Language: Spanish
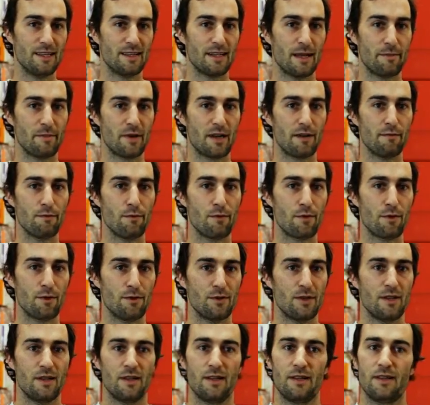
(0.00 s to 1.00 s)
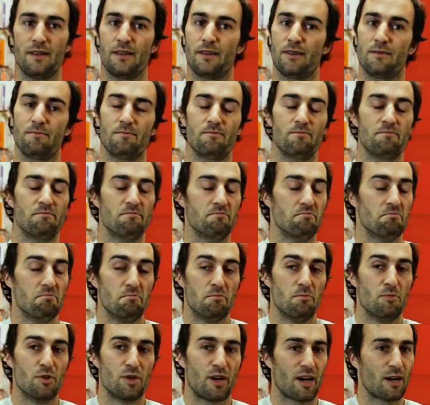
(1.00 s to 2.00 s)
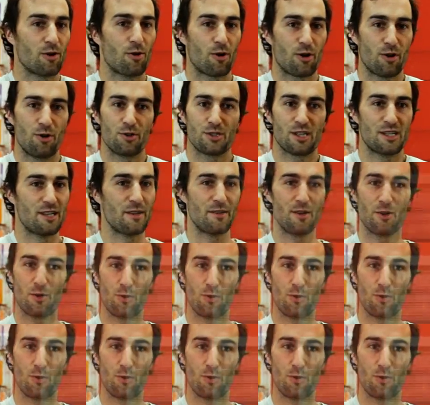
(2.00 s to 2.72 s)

también en función de pues, recorridos que se dieron